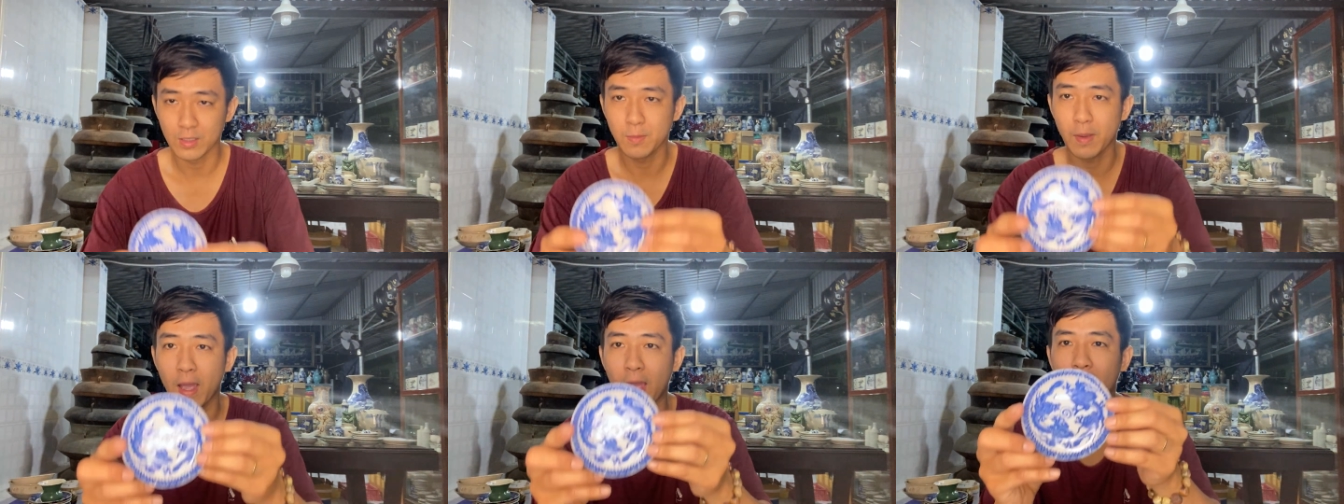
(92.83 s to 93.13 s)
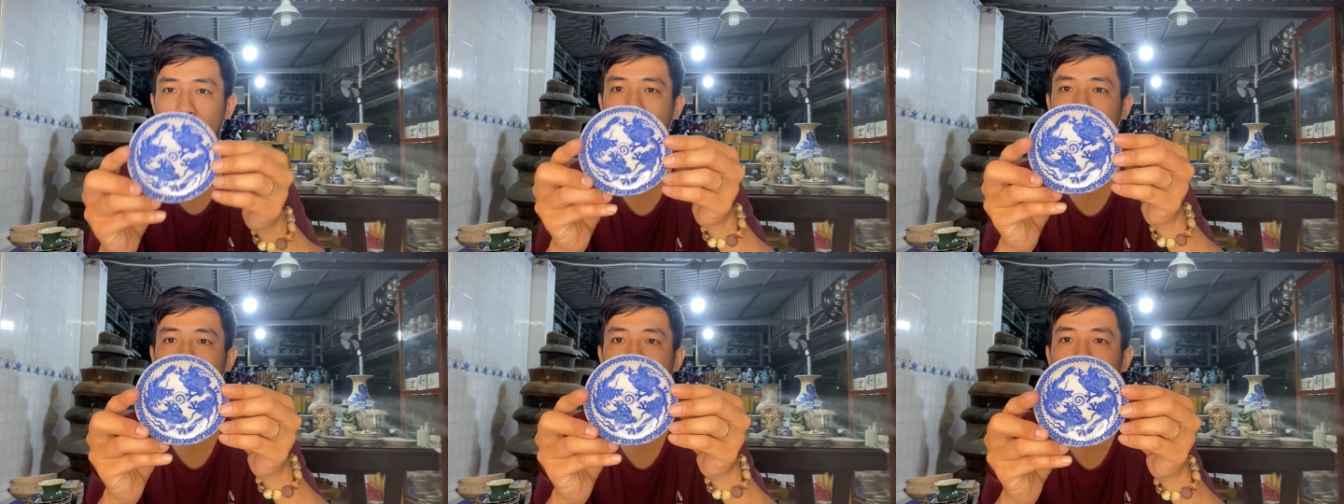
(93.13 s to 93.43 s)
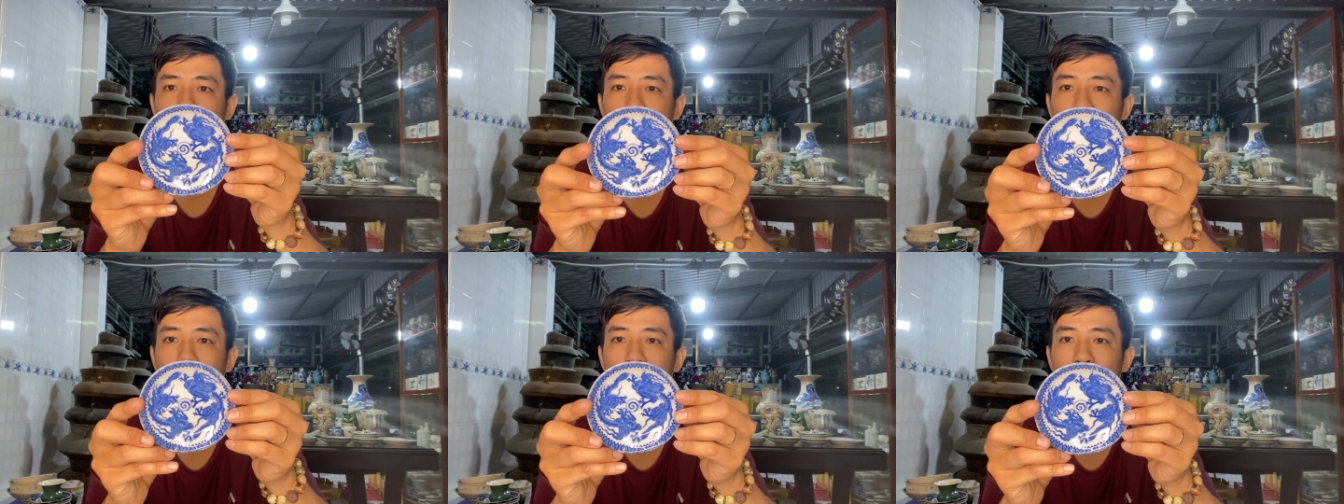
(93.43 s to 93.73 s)
ba
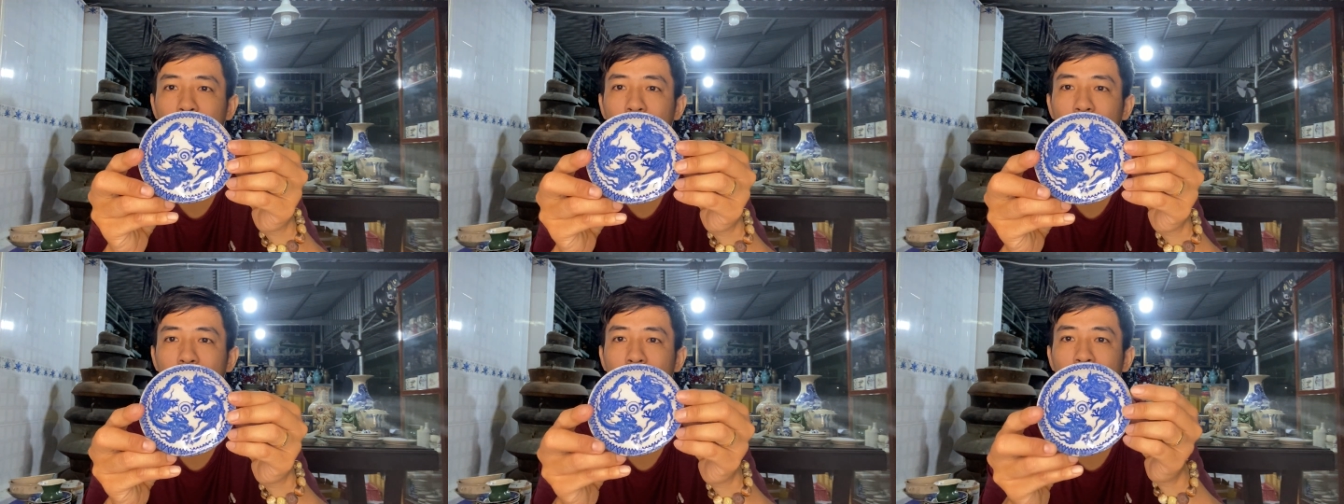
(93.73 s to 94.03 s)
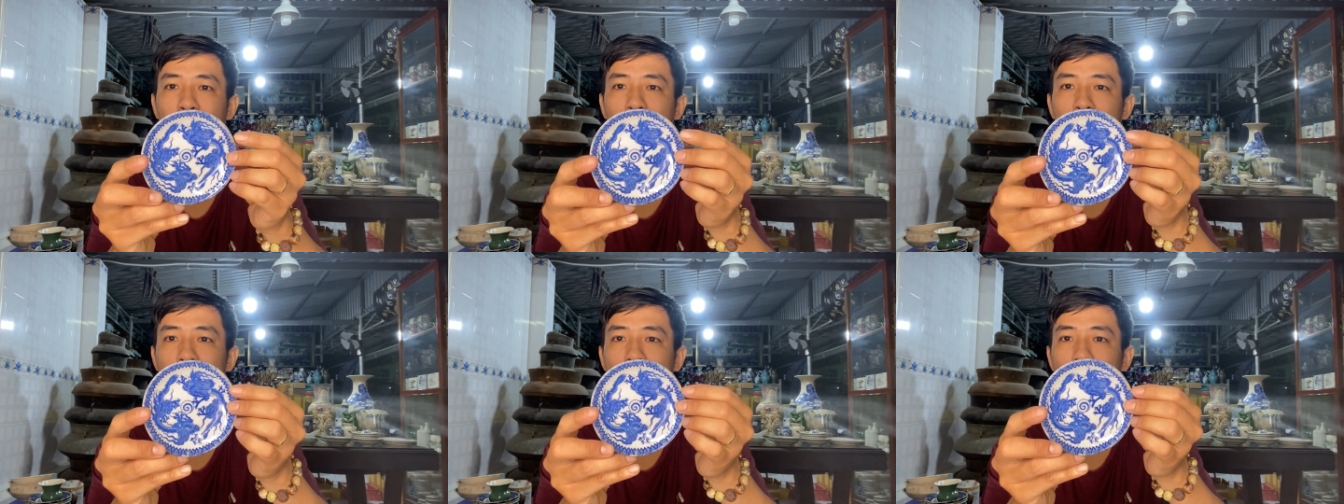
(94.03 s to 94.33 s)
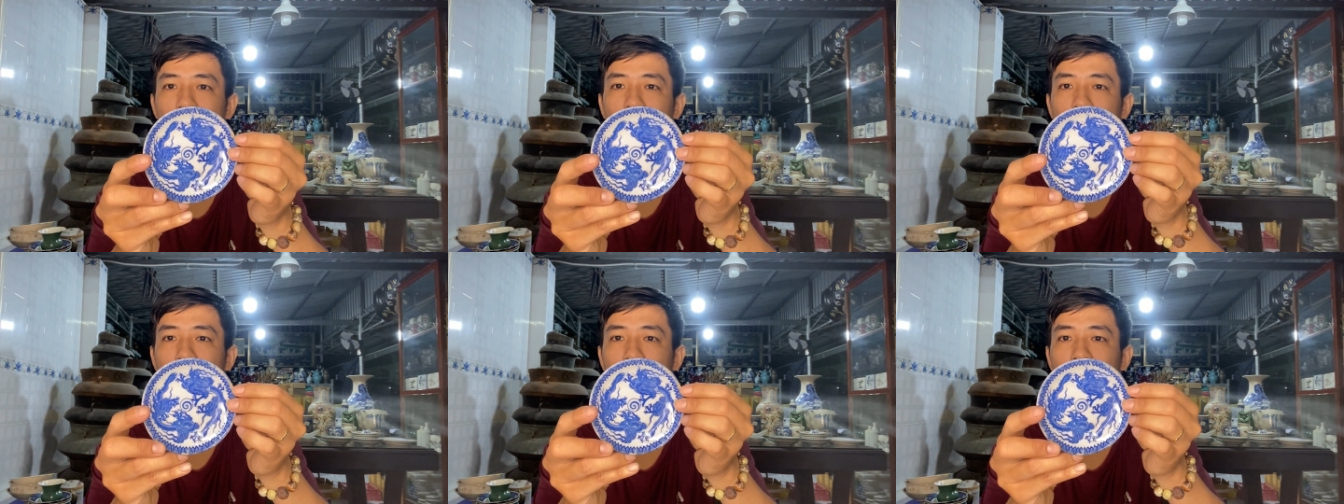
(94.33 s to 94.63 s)

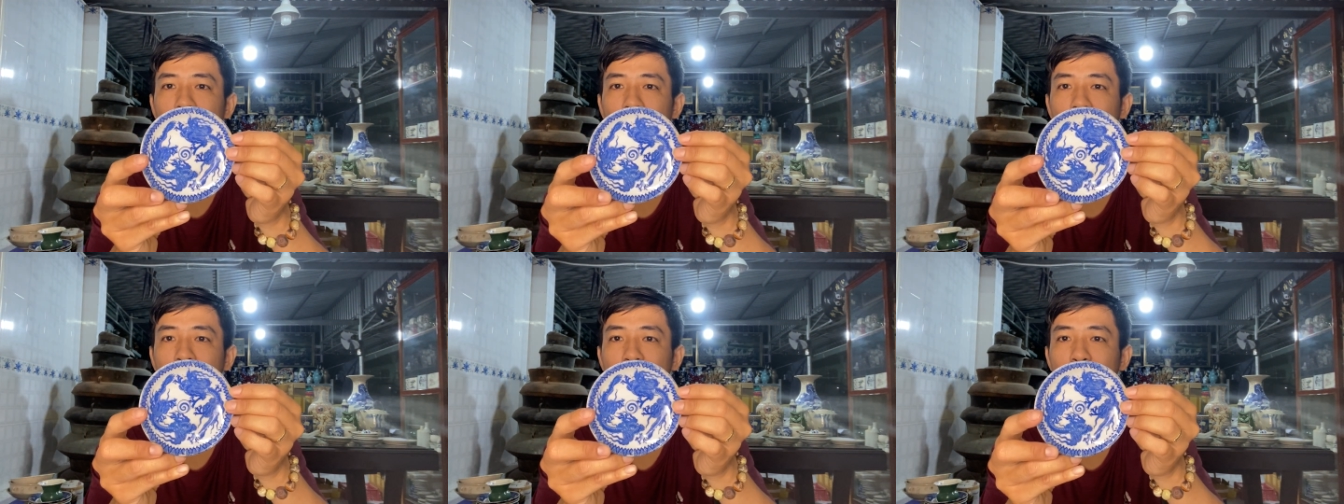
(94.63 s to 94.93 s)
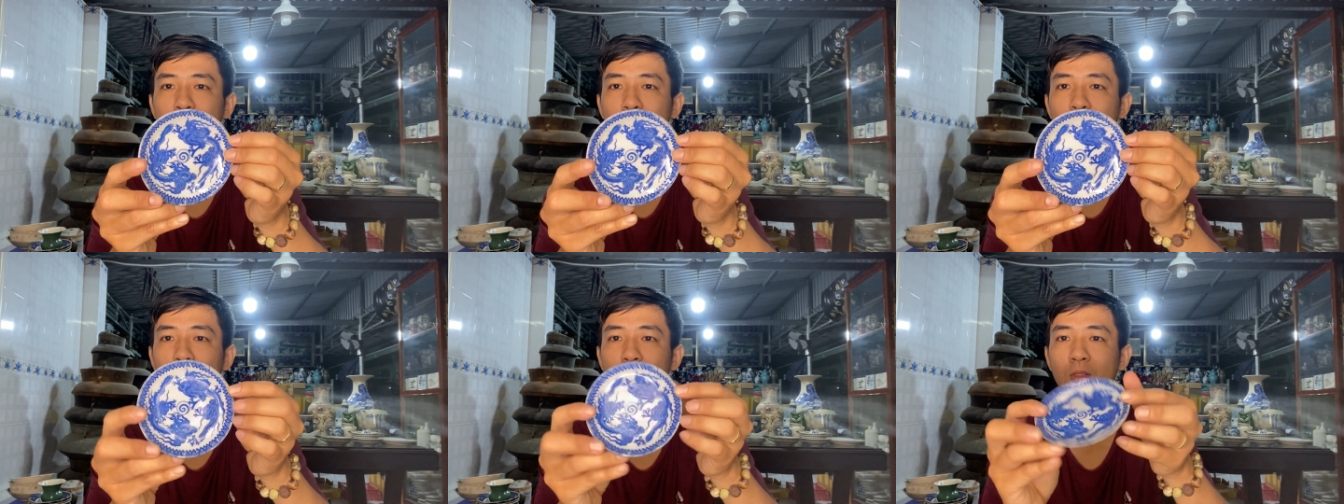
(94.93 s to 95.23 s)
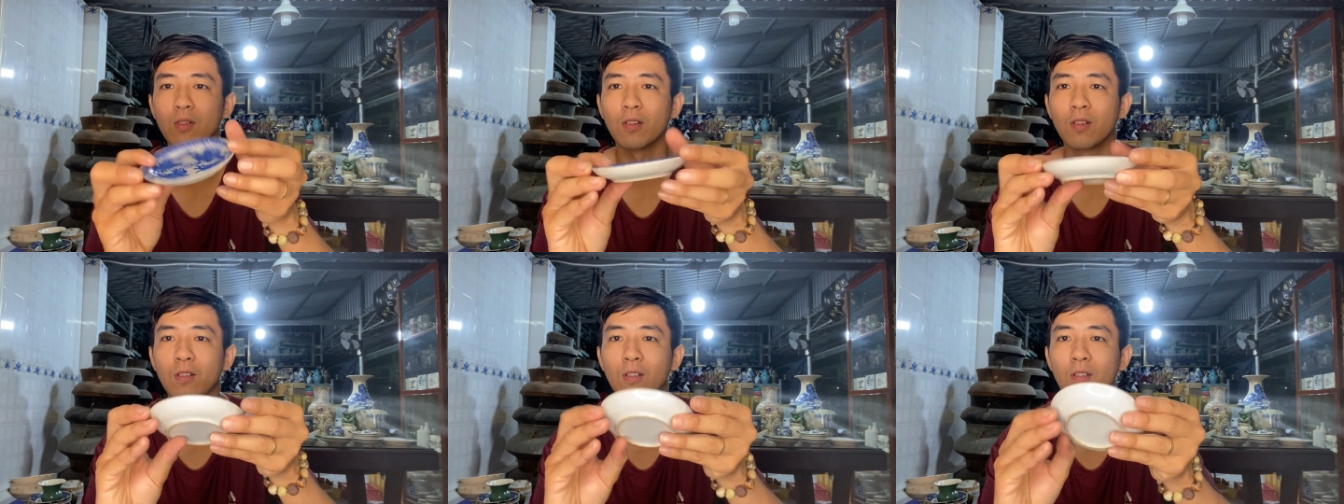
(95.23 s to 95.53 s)
cái này đây, xíu